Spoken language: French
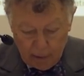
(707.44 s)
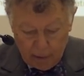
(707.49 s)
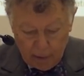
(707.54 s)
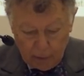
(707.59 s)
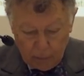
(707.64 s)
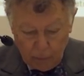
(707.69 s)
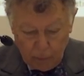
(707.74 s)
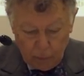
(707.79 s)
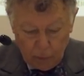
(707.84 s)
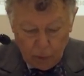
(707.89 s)

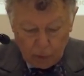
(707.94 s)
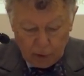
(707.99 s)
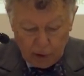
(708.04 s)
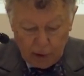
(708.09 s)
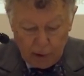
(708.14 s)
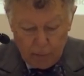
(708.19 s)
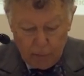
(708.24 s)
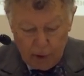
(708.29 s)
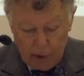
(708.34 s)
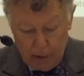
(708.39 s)
c'est une
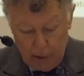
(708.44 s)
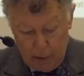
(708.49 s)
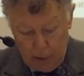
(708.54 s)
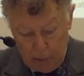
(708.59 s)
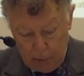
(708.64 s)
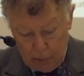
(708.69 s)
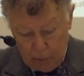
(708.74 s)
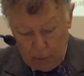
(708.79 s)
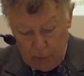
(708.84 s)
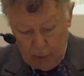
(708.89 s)
doctrine
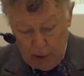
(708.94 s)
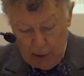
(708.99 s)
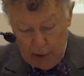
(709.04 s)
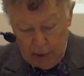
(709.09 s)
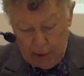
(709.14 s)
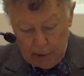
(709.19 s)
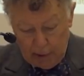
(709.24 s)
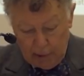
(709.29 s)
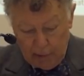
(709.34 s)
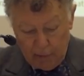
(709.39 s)
militante
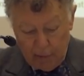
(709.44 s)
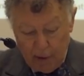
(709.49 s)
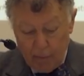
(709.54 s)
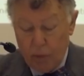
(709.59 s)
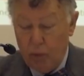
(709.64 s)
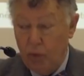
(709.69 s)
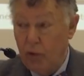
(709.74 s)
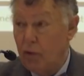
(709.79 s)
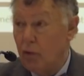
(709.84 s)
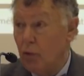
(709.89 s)
qui
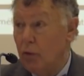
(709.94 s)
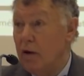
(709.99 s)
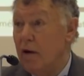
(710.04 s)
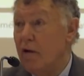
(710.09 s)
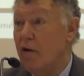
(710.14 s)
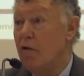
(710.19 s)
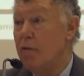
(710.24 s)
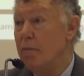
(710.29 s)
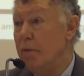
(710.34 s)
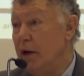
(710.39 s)
s'appuie sur
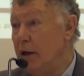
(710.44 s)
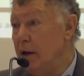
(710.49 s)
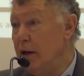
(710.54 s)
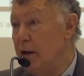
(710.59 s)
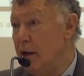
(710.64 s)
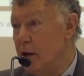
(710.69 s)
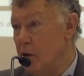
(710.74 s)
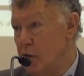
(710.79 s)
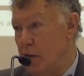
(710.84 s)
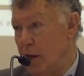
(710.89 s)
l'esprit
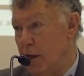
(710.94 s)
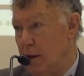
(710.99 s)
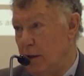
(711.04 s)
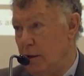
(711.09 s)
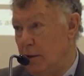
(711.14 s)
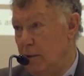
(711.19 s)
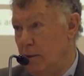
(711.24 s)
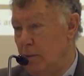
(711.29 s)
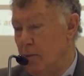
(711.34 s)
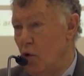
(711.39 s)
de la
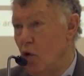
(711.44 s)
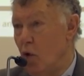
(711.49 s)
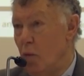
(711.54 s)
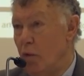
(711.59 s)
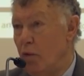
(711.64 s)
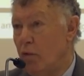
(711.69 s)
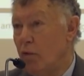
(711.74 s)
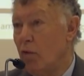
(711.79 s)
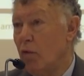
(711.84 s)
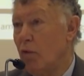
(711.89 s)
charte,
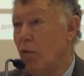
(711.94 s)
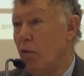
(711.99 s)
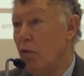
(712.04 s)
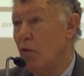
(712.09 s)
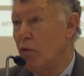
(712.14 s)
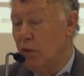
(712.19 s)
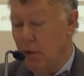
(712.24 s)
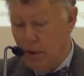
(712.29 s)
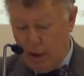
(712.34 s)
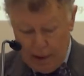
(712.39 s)
beaucoup plus que sur
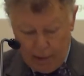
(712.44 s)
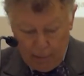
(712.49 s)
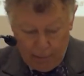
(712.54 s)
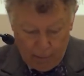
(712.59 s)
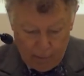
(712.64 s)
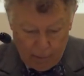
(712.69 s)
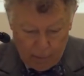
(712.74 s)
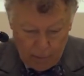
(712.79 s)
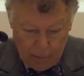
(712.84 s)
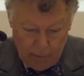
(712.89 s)
son
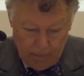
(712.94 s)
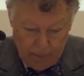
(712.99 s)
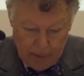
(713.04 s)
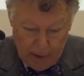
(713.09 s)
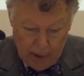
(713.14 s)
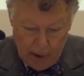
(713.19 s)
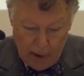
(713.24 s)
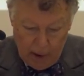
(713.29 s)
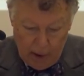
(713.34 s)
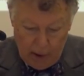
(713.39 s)
texte.
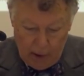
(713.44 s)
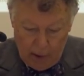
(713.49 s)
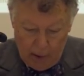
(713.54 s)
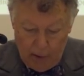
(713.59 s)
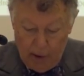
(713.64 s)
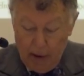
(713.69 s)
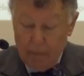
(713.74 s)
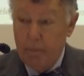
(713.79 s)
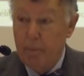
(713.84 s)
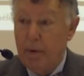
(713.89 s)

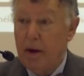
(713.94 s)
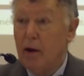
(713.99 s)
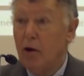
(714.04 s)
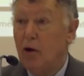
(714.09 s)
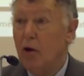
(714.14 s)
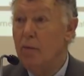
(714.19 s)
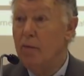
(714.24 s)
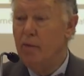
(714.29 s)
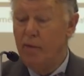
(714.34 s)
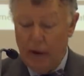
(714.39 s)
La paix
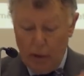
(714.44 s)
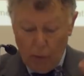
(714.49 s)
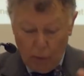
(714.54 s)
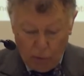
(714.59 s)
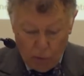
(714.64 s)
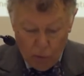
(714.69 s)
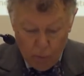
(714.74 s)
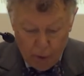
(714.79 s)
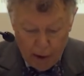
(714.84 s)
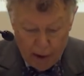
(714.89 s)
comme
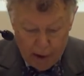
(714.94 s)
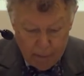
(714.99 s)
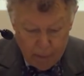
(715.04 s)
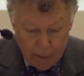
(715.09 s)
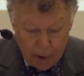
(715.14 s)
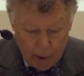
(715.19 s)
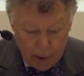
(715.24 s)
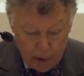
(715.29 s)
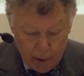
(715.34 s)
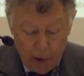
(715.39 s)
valeur
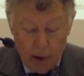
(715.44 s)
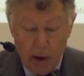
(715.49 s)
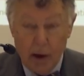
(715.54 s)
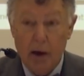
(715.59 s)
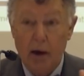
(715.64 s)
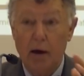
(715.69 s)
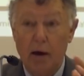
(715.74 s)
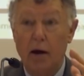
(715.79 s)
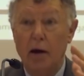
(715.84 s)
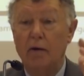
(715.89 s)
suprême
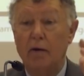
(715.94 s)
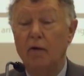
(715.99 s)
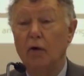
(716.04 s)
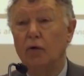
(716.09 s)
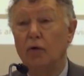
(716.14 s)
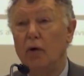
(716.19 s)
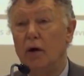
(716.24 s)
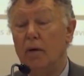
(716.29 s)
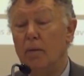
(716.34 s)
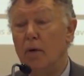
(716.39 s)
et
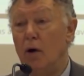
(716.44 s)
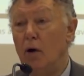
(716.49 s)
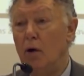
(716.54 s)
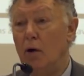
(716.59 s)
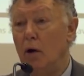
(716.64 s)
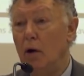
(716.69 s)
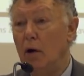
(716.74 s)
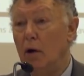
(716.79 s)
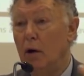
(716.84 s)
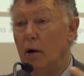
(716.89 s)

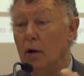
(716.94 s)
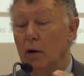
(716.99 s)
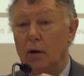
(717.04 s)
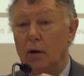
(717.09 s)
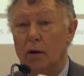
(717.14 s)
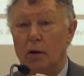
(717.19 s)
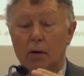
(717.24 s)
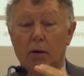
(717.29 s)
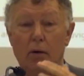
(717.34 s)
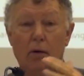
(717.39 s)
éventuellement
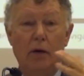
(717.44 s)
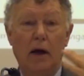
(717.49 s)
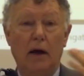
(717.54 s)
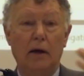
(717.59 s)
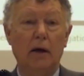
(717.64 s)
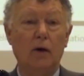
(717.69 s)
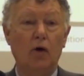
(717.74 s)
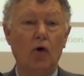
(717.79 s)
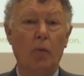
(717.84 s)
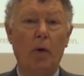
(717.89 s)
euh,
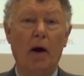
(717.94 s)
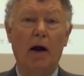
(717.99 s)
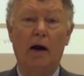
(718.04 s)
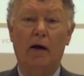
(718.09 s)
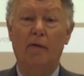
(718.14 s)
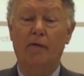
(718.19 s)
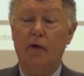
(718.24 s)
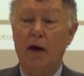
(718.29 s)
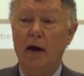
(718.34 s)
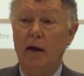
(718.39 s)
l'article 2,
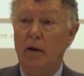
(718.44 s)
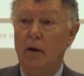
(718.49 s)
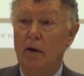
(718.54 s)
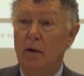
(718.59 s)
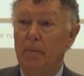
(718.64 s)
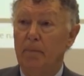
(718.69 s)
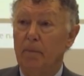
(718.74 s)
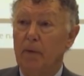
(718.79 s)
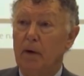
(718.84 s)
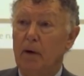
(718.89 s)
paragraphe
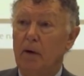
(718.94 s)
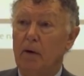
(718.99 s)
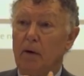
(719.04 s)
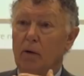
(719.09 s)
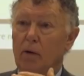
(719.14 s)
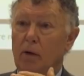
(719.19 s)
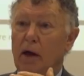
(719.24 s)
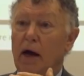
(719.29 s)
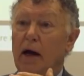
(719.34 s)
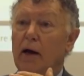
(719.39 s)
4,
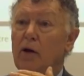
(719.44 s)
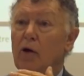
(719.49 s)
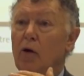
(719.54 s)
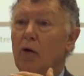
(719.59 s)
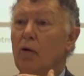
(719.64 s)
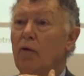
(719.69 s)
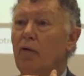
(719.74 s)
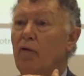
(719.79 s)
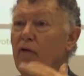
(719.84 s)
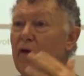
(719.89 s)
euh,
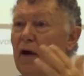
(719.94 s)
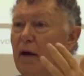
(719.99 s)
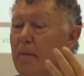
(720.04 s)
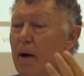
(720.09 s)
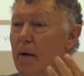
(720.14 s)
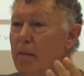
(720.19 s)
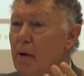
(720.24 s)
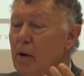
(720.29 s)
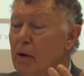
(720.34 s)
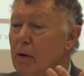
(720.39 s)
gagnant le
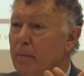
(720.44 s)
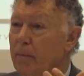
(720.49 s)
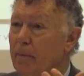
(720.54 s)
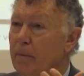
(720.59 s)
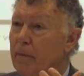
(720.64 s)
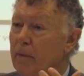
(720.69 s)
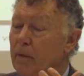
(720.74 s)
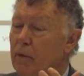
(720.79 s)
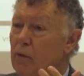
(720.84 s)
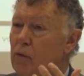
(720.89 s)
firmament
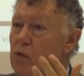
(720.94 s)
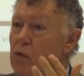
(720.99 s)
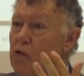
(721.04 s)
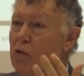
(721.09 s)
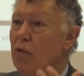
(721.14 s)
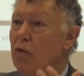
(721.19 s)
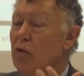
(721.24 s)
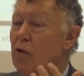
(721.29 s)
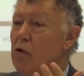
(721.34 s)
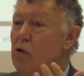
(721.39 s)
du
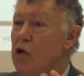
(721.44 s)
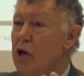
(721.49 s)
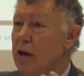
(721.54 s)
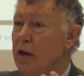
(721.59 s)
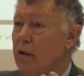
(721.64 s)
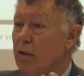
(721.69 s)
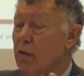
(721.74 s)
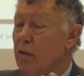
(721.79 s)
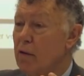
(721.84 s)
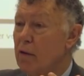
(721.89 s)
jus
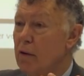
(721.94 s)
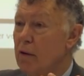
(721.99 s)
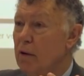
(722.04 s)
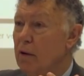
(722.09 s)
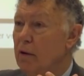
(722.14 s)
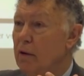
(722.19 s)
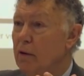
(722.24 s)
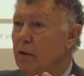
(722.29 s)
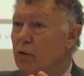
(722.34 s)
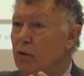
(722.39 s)
cogens,
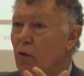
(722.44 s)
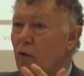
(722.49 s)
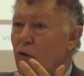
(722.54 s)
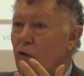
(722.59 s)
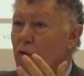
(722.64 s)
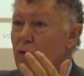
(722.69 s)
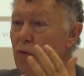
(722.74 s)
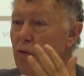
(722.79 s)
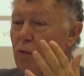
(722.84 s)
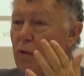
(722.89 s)

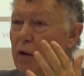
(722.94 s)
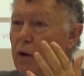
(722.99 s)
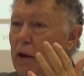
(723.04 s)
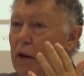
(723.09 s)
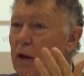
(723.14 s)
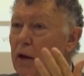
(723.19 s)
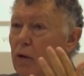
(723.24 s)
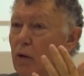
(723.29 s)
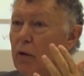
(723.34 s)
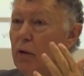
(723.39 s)
notion
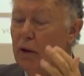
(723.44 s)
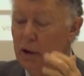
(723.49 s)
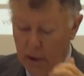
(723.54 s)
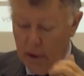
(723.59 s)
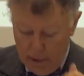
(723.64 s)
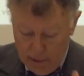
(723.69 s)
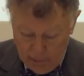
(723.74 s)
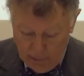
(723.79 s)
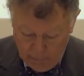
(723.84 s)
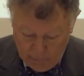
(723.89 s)

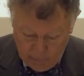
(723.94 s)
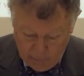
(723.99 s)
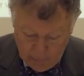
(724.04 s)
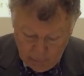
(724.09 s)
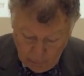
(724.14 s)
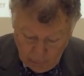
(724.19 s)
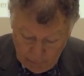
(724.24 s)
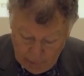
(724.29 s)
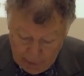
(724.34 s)
inutile si